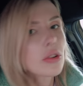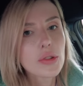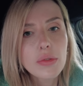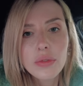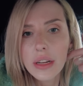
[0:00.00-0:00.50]

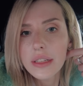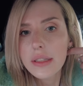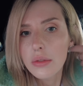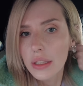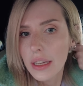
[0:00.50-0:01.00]
końcówkach nie
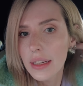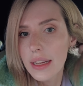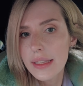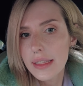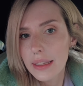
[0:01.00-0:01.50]
są takie
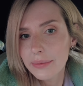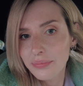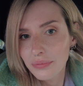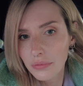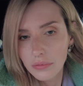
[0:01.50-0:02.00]
gęste,
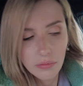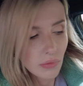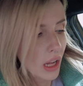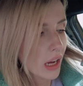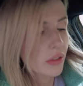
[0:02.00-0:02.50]

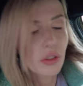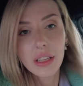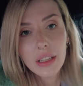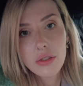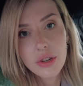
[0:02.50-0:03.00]
ale to
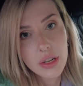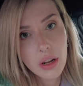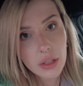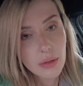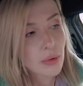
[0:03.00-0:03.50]
dlatego, że
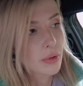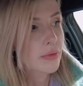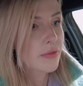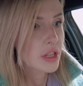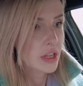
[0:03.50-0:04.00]
one były
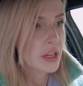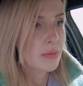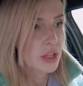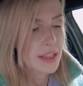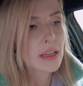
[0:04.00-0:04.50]
wcześniej
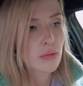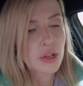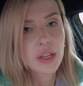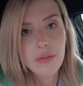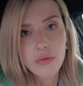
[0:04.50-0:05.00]
przed
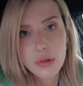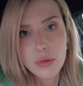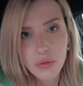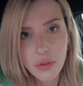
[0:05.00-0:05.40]
założeniem włosów